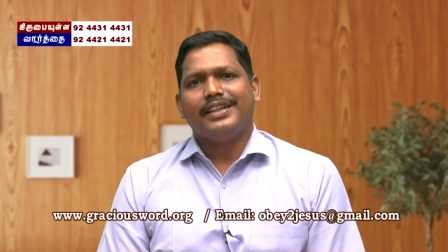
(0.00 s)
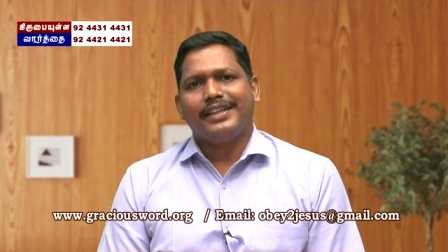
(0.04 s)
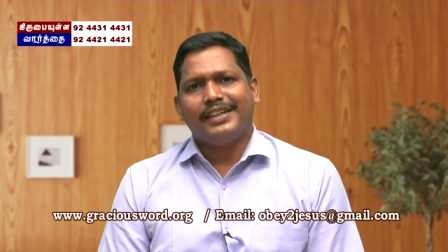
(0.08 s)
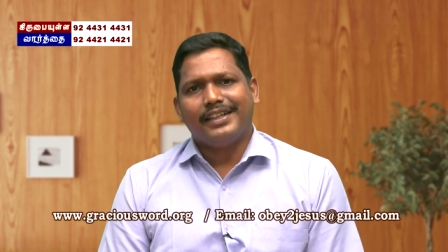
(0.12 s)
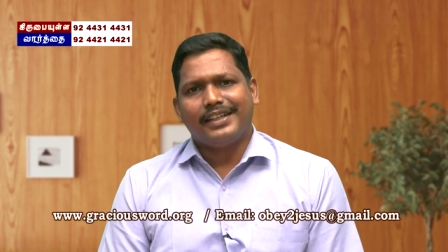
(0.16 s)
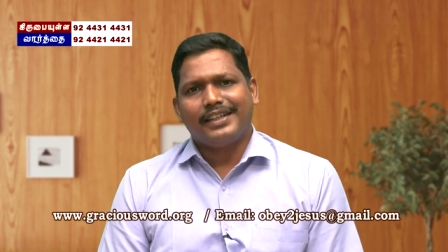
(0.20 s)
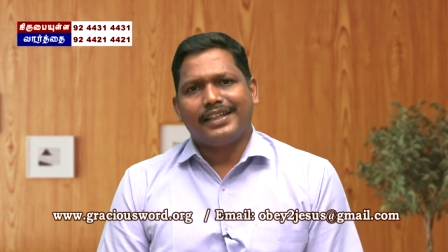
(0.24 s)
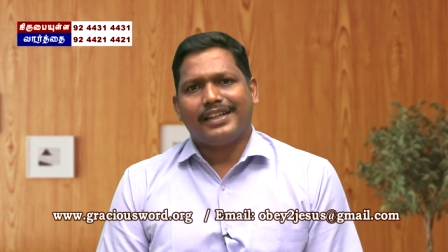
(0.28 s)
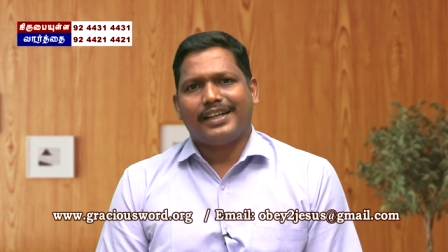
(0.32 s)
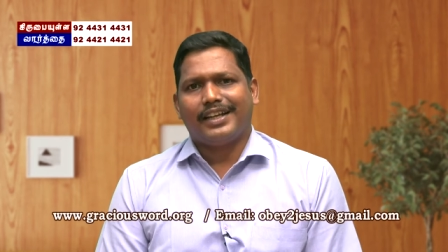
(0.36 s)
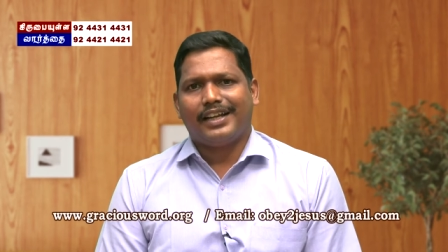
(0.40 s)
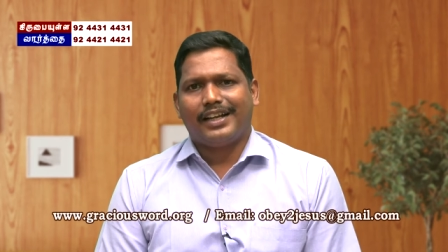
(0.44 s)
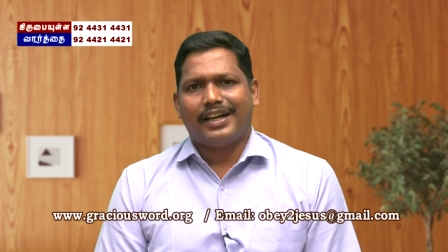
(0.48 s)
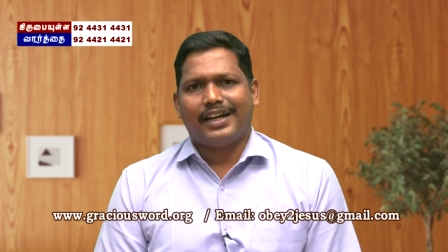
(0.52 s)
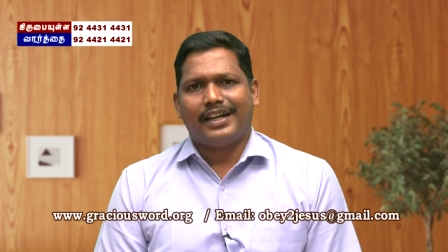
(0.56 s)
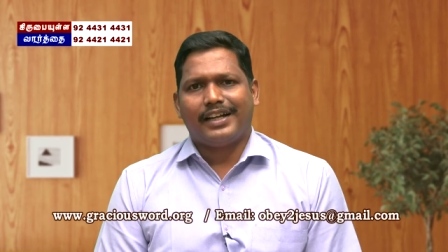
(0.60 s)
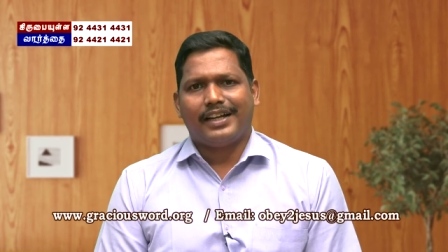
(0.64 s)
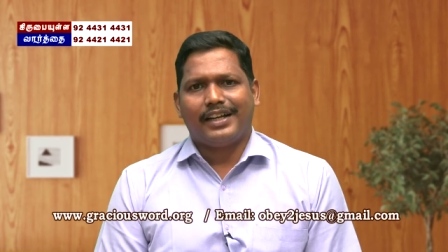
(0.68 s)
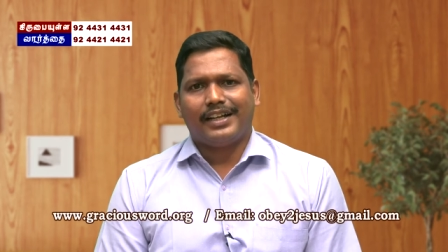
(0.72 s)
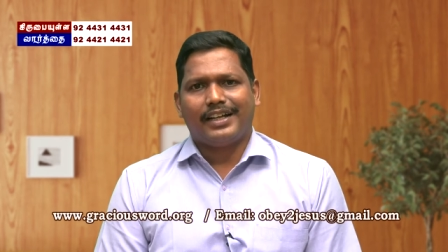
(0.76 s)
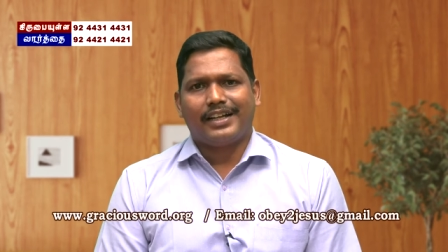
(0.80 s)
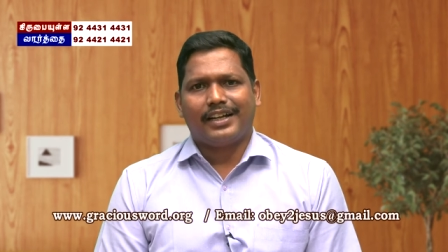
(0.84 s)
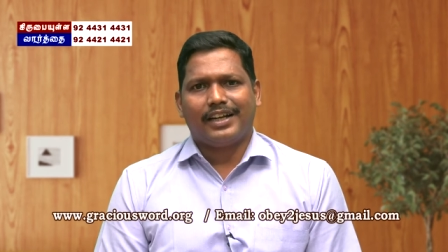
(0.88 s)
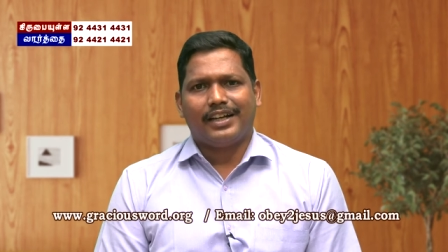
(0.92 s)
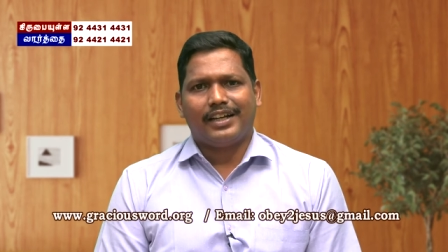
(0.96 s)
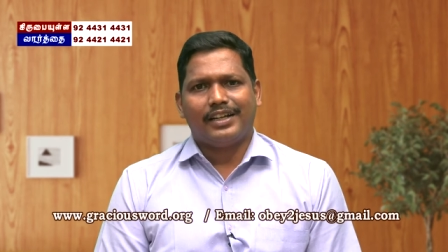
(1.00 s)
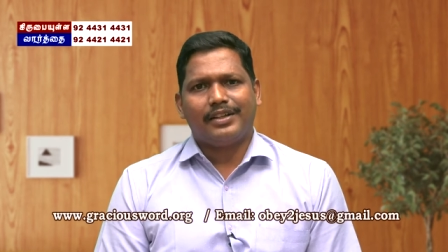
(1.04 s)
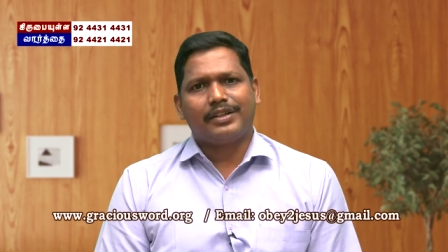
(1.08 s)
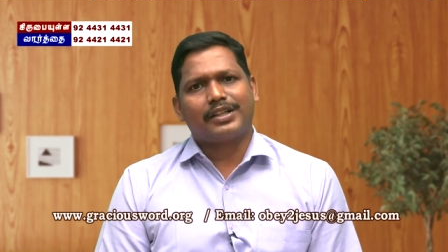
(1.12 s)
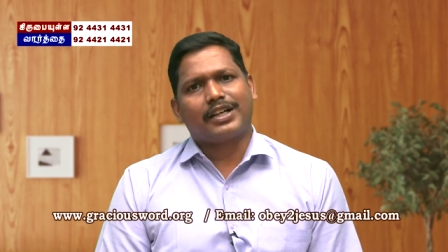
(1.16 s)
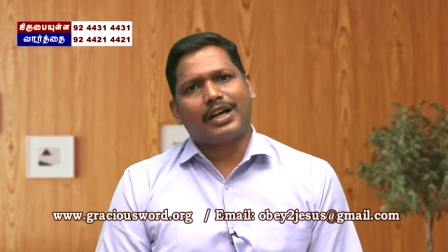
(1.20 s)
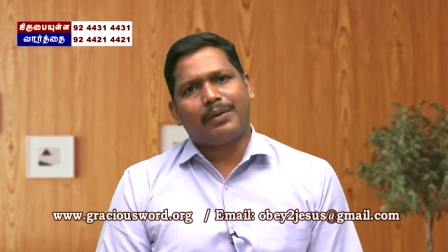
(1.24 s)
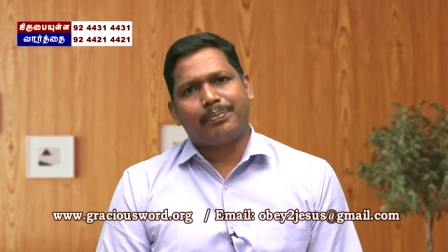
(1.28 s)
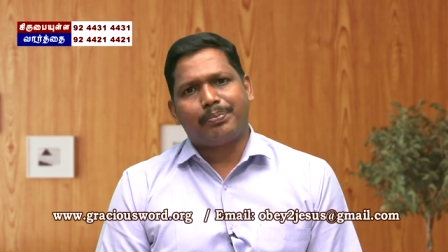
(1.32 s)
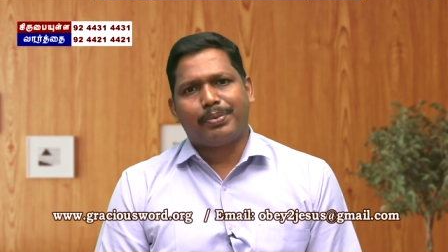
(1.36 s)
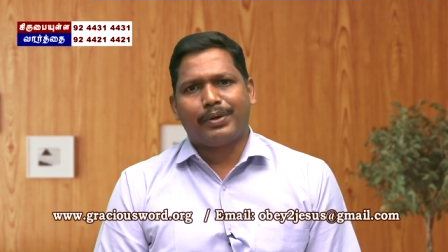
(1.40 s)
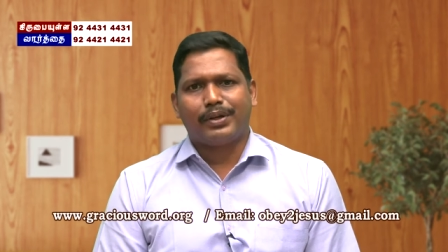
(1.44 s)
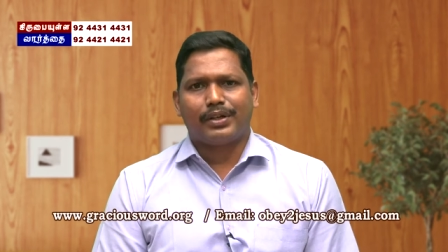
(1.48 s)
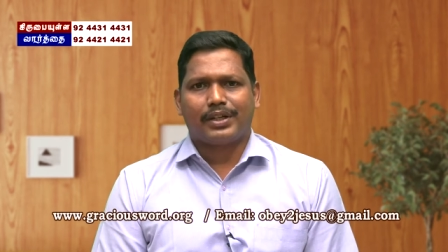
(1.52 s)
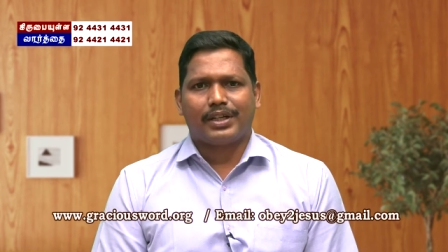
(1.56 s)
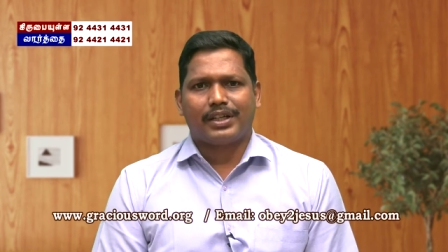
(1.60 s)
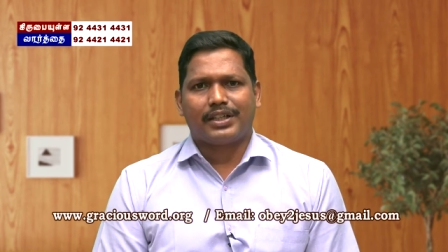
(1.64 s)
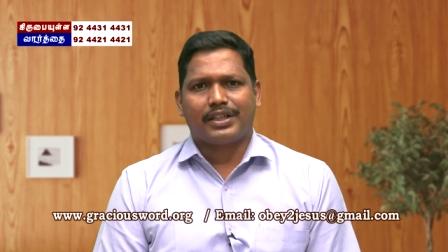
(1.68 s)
இன்னைக்கு எல்லா இடங்கள்லையும் கப்பல்